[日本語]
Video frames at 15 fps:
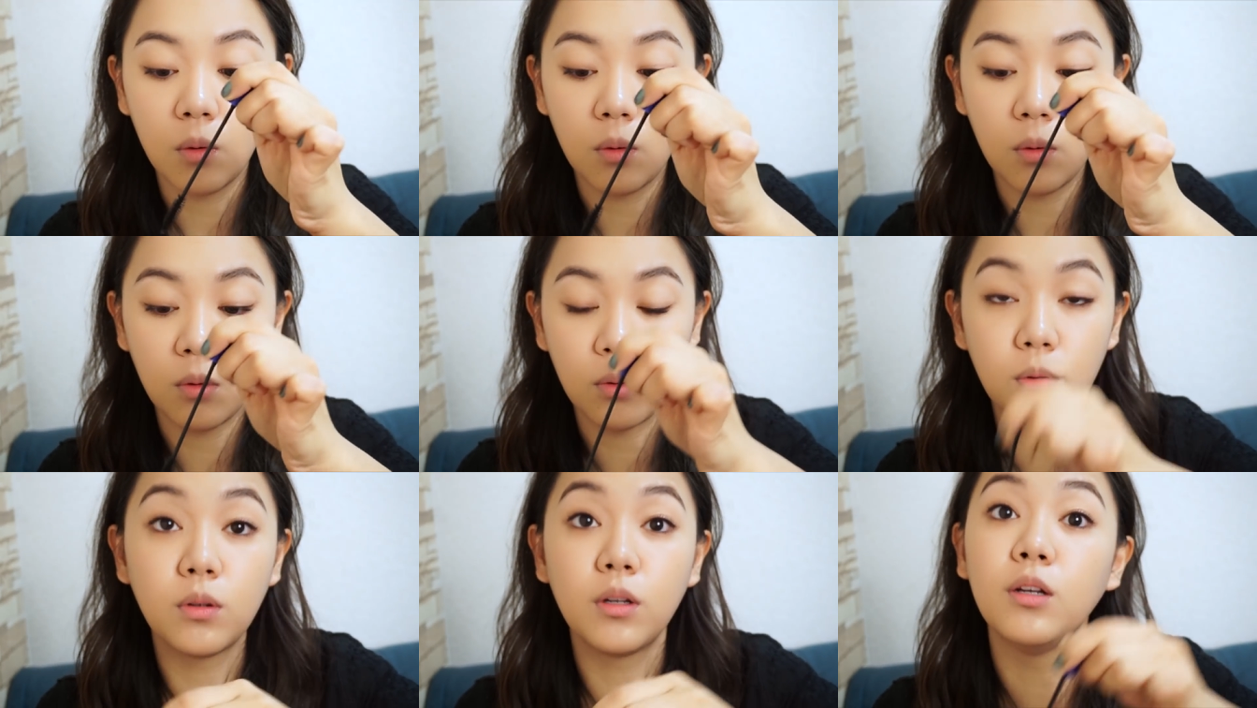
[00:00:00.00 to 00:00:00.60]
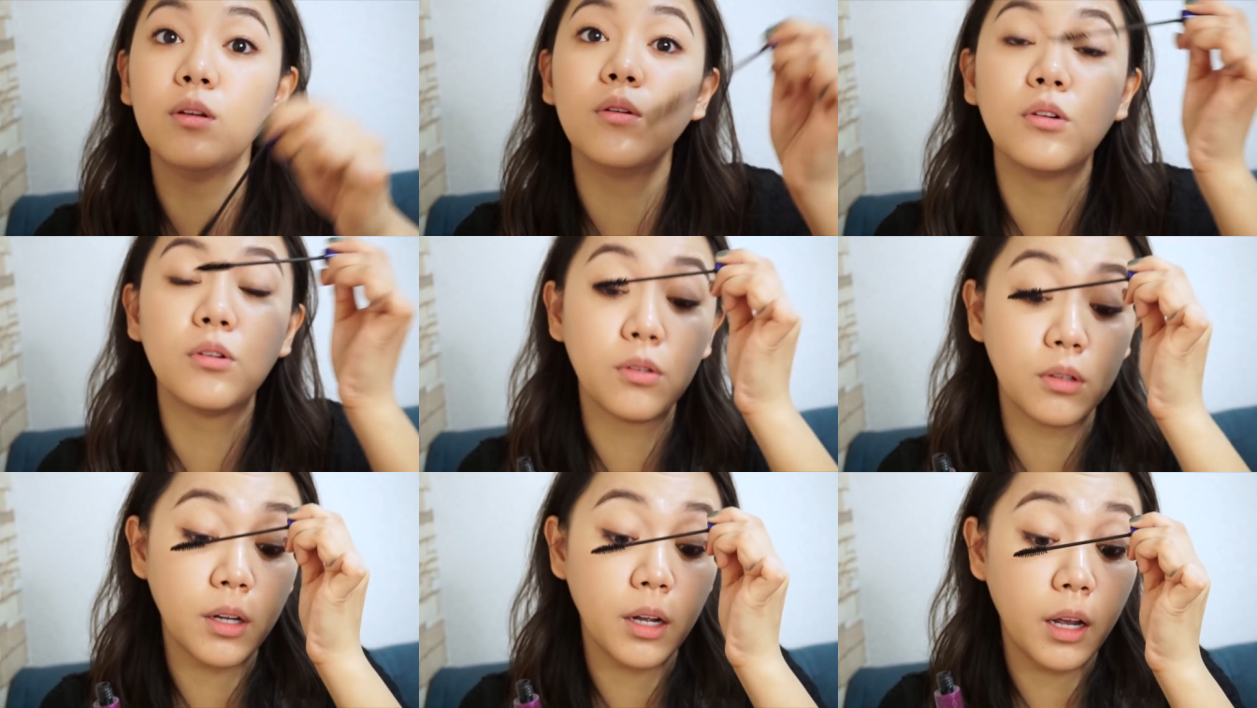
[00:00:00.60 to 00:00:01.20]
本当に塗る
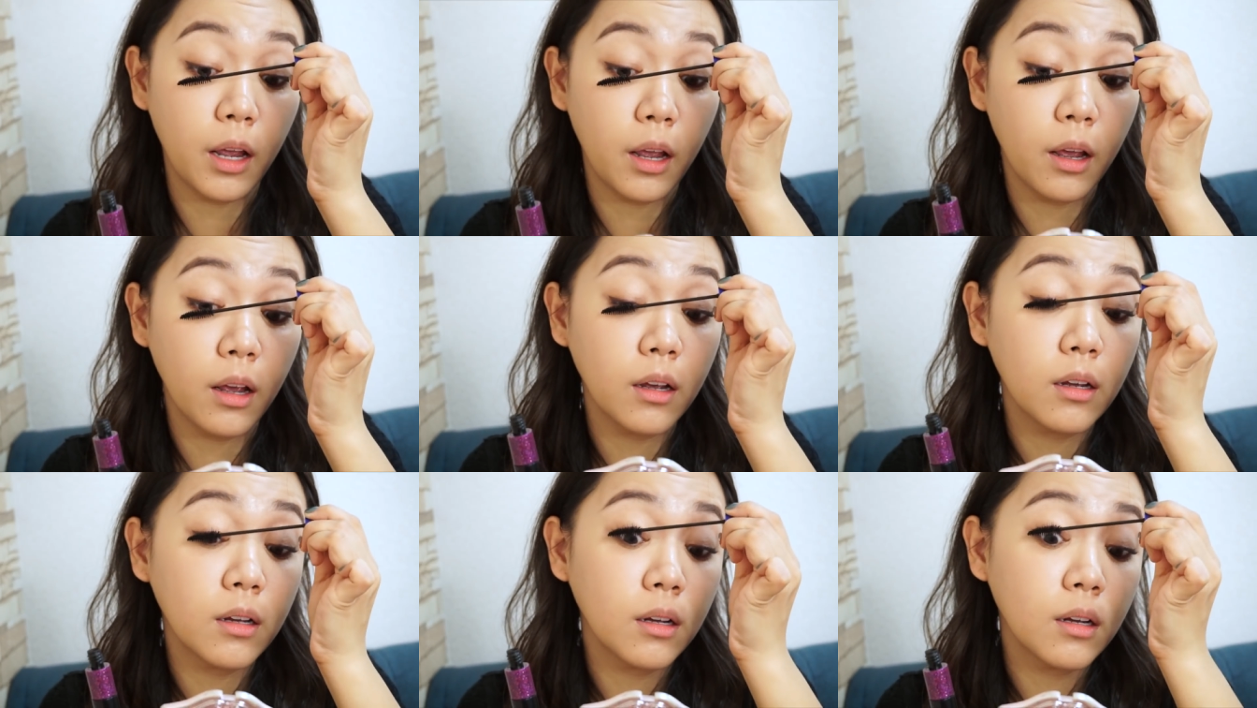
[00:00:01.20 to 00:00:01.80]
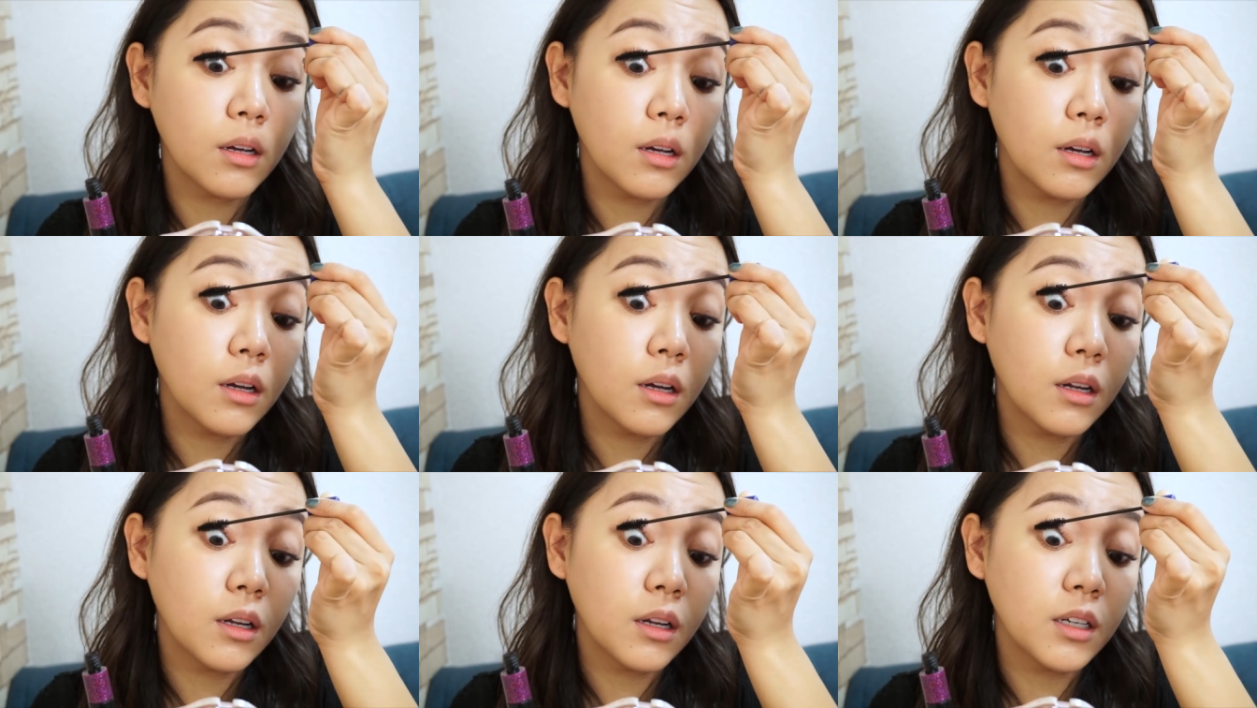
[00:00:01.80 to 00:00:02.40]
の大変
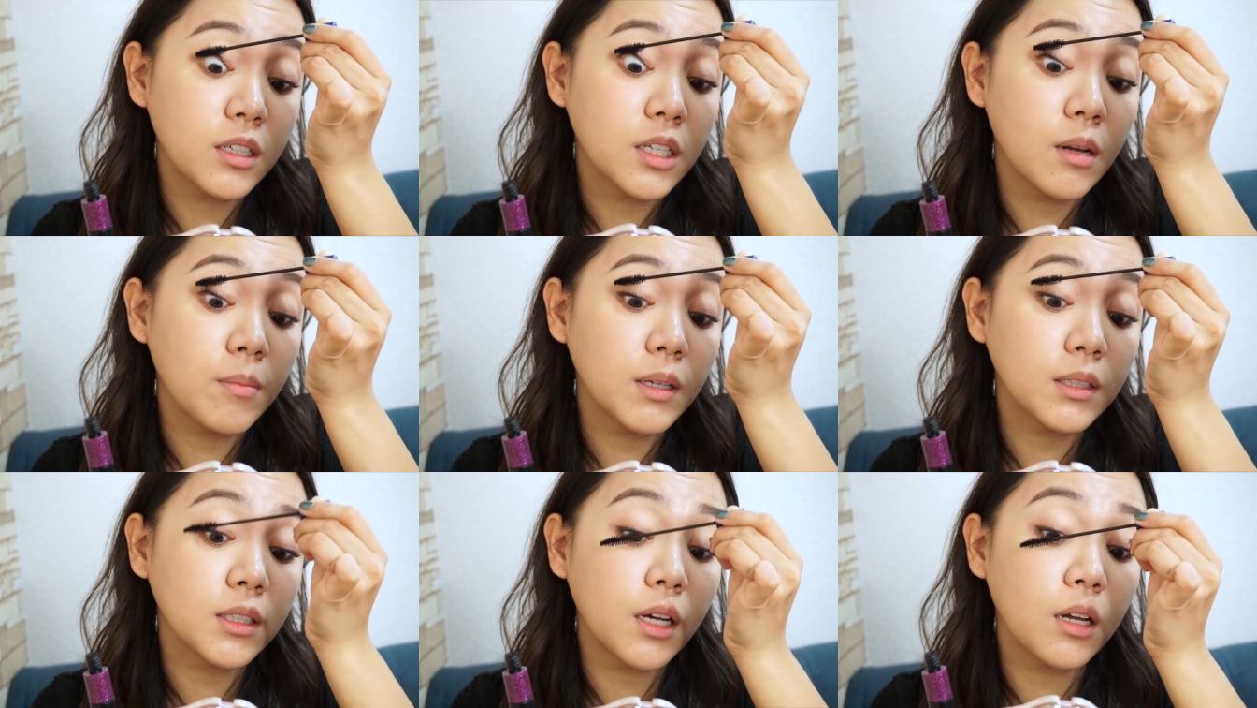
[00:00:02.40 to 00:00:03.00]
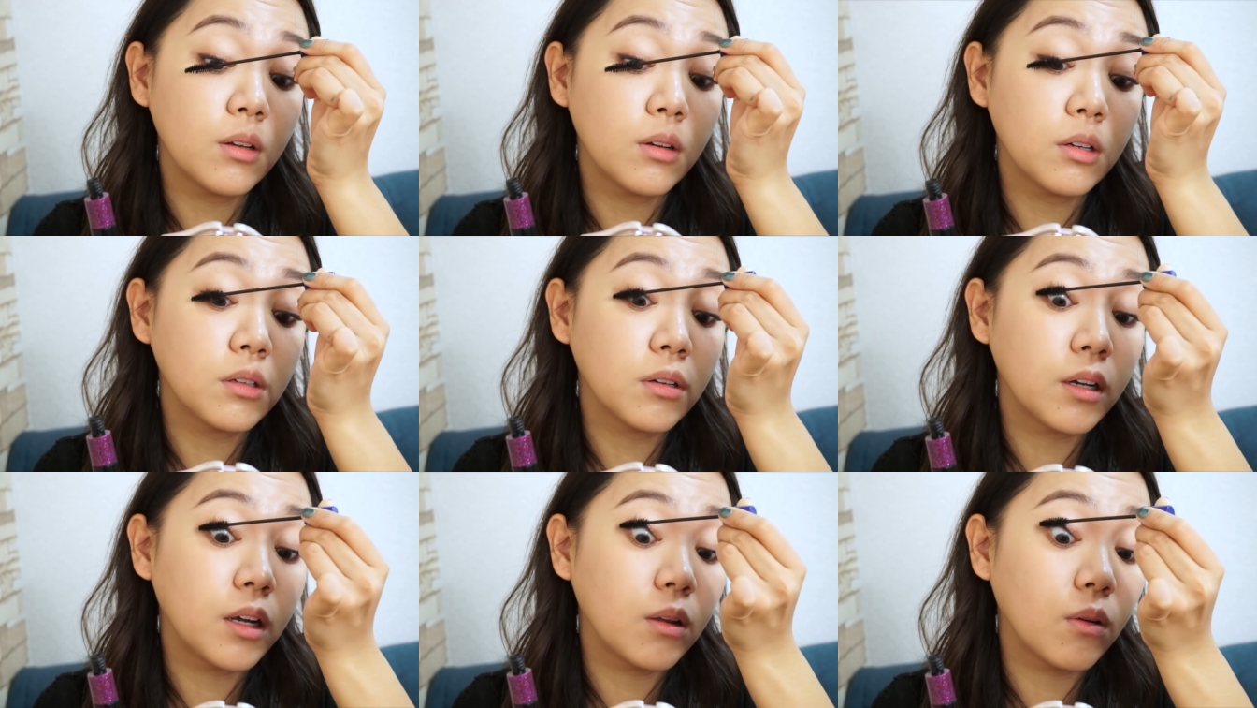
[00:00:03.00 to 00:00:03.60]
下まつげ塗る
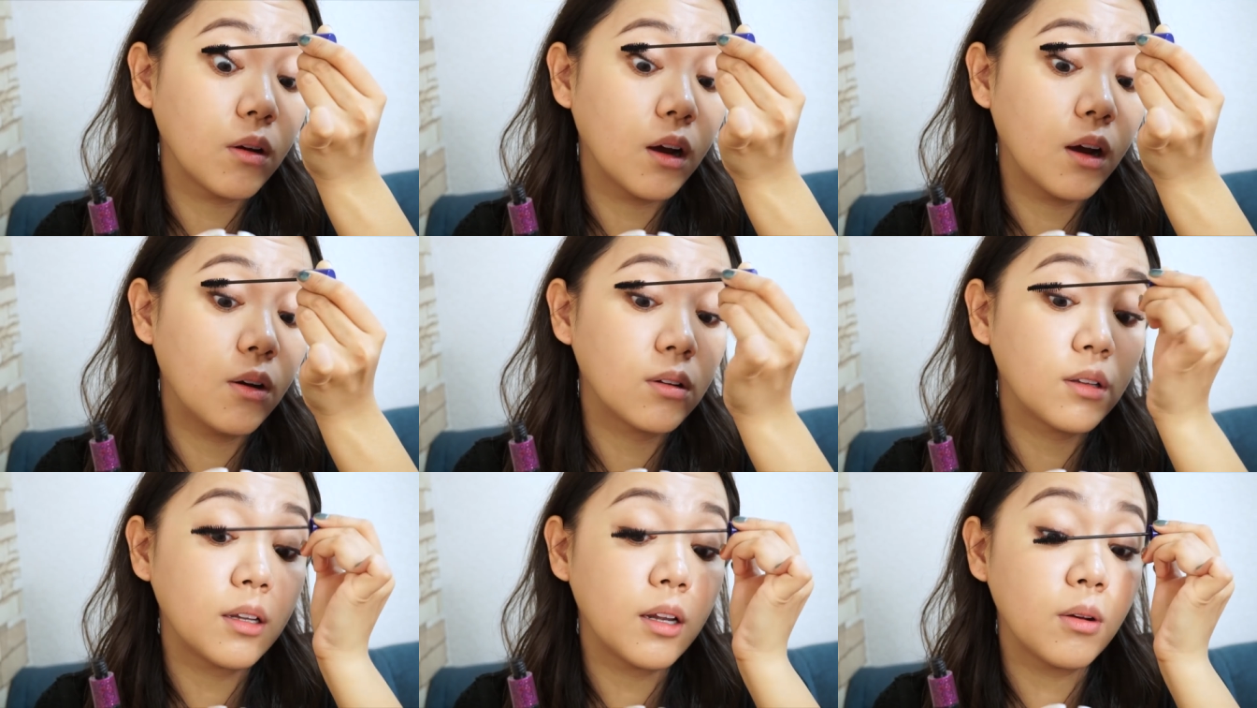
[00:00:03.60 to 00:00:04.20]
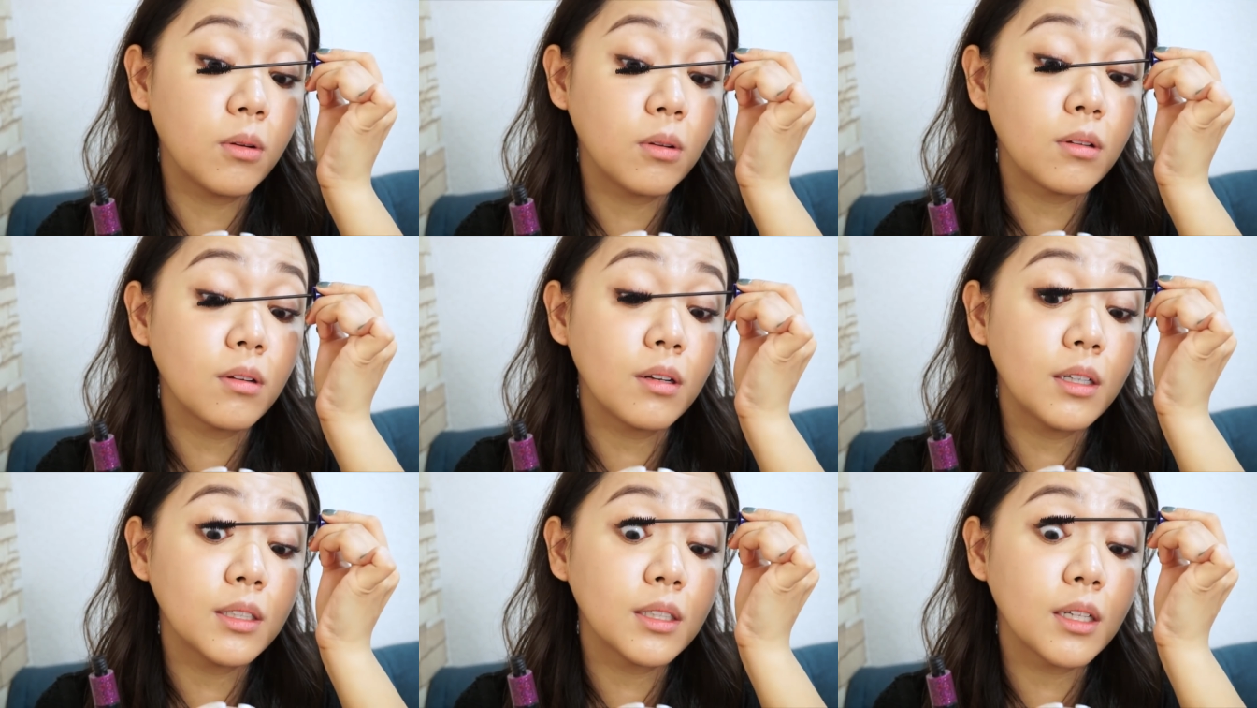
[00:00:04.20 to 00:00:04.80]
時の顔って本
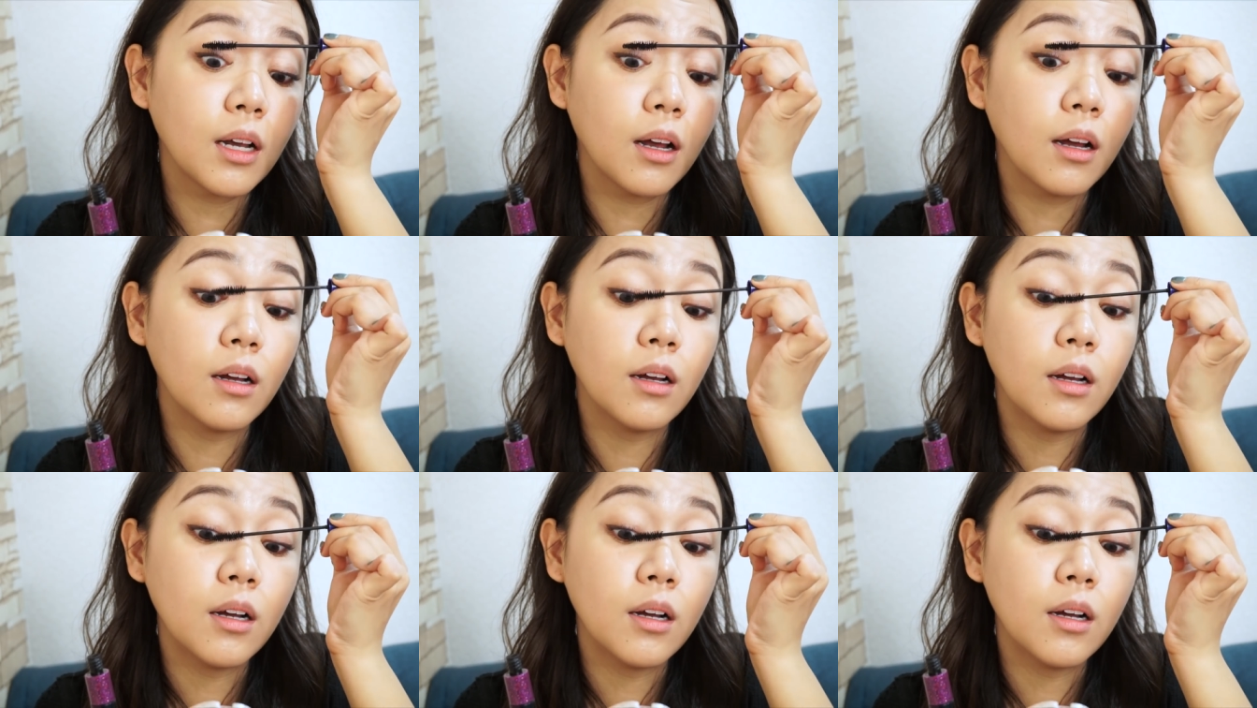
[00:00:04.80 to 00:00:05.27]
当にさ